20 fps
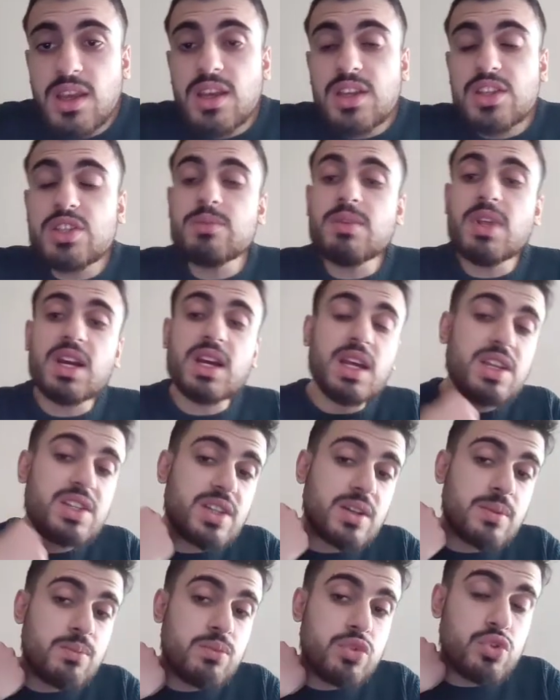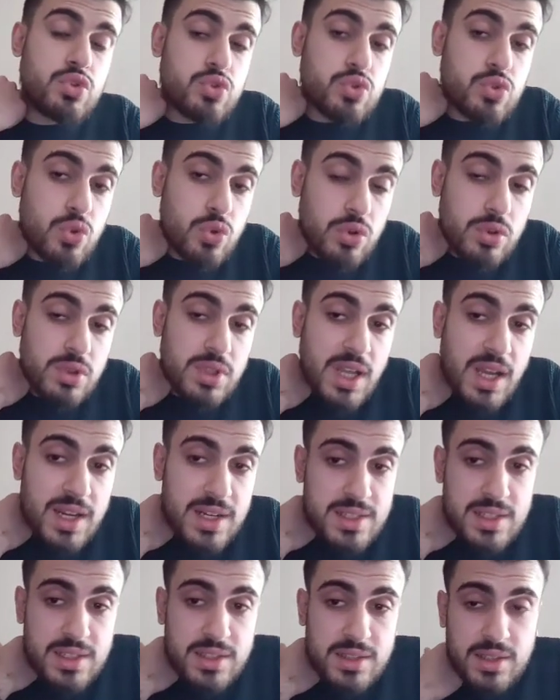Şimdi arkadaşlar bu soru
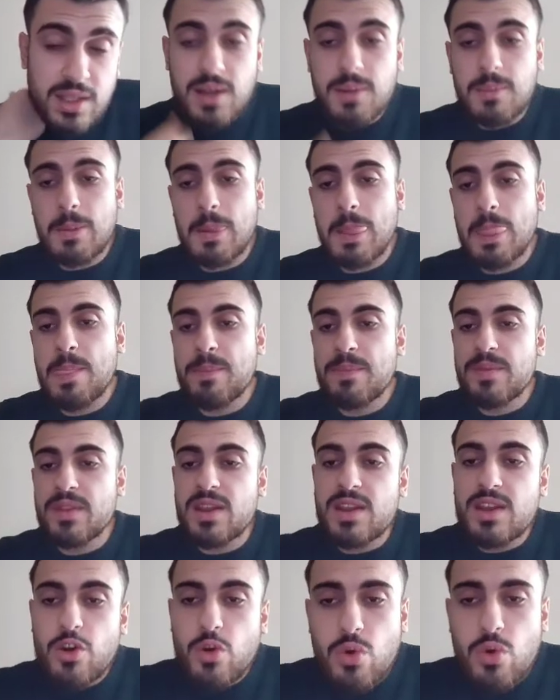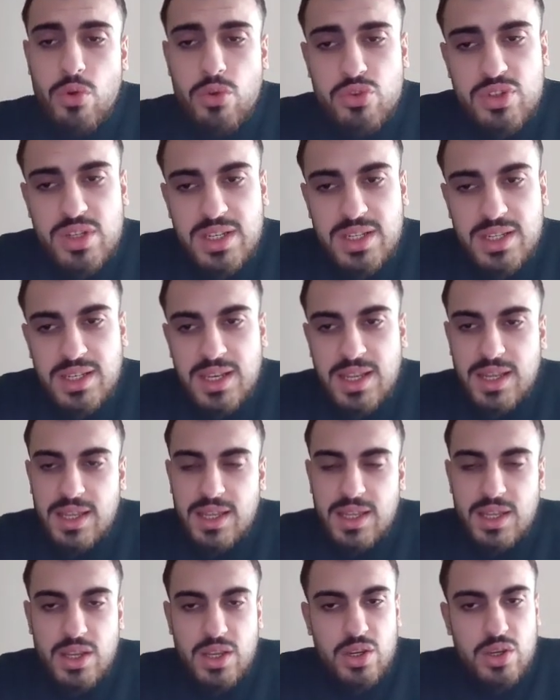tarzında
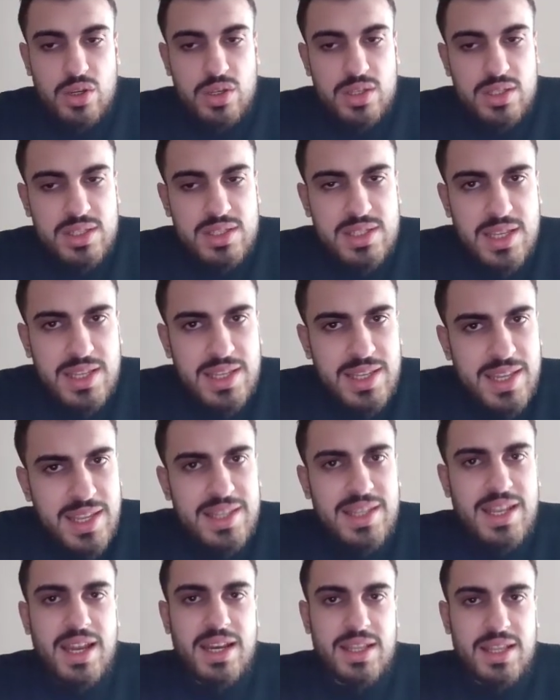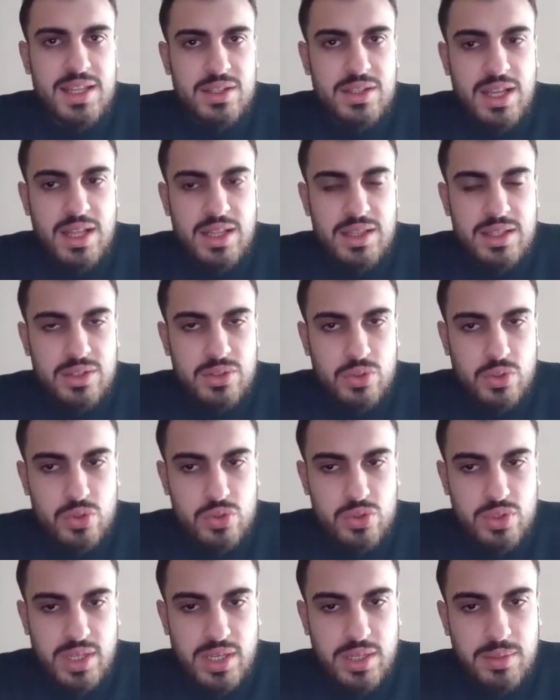öncelikle size neyin nereden geldiğini
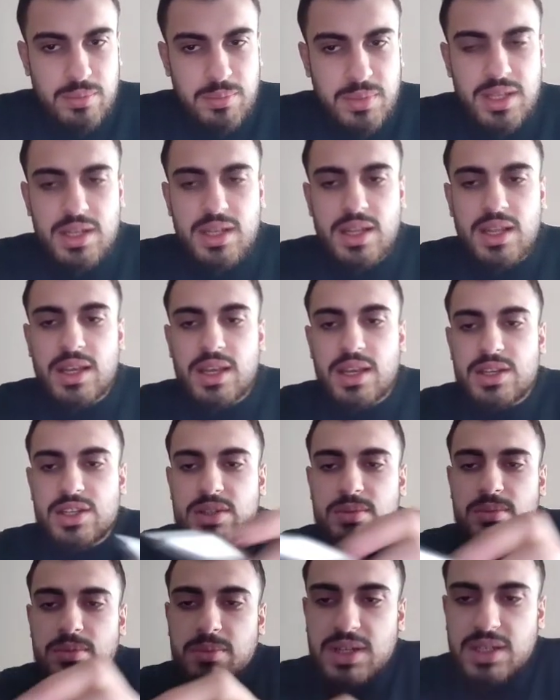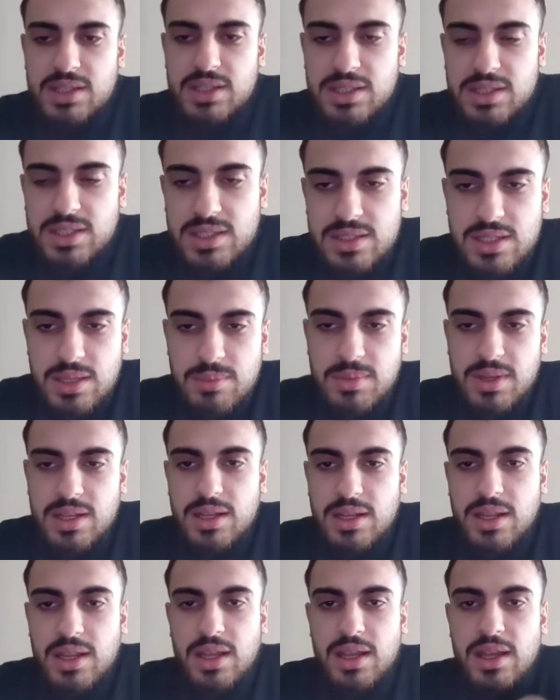göstereyim ben. Şimdi baktığınız
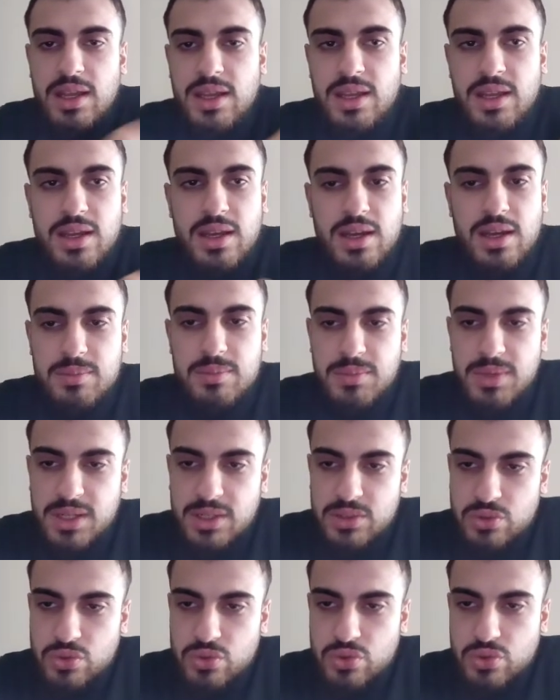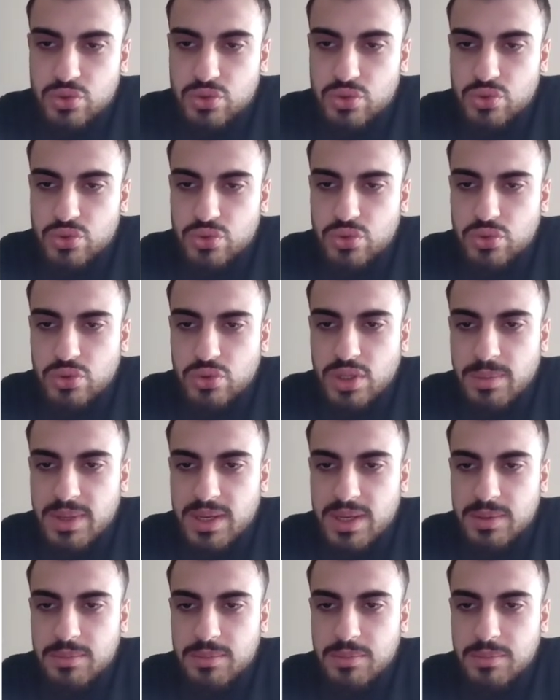zaman e, bak şurada
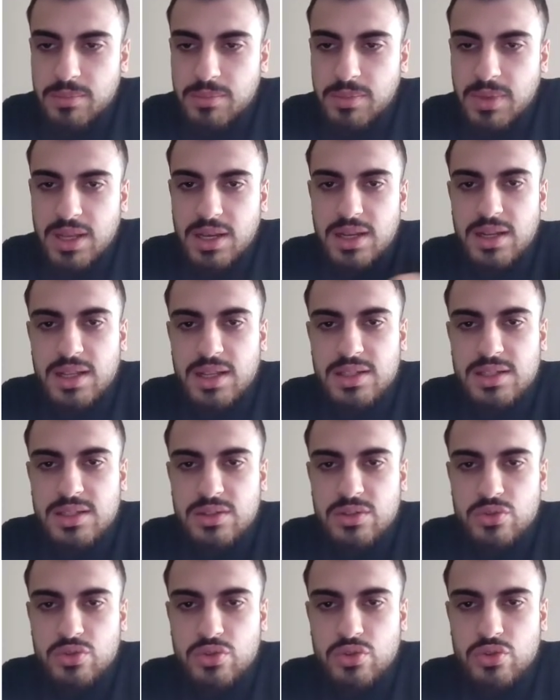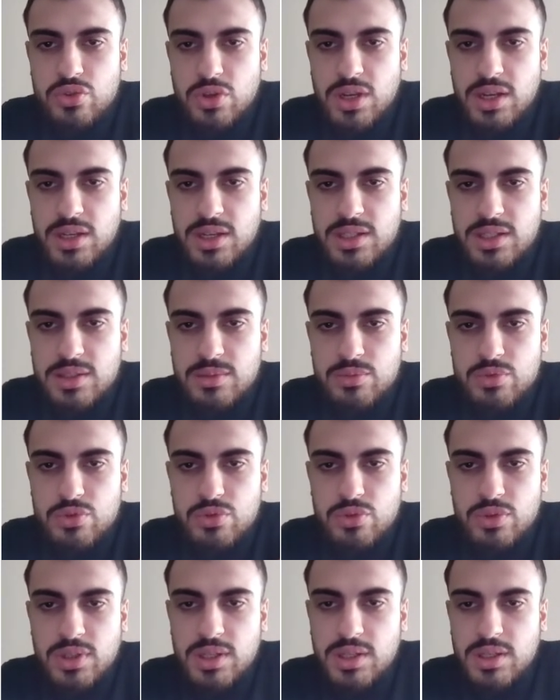benim ben aslında şunu şöyle anlatayım
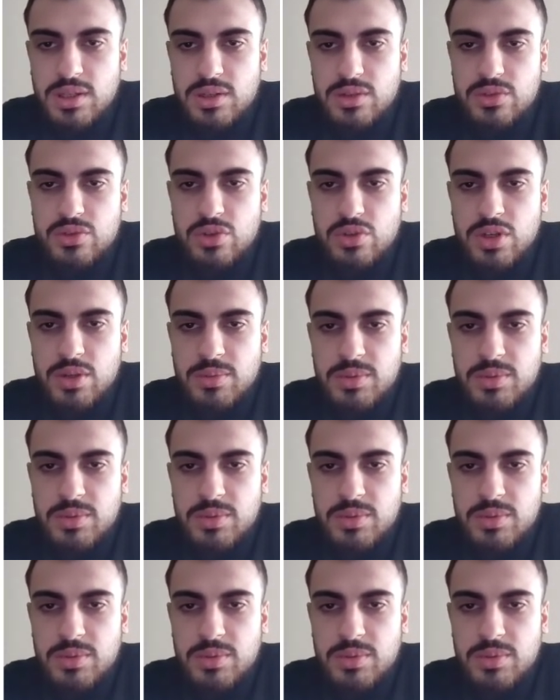şurada. Şöyle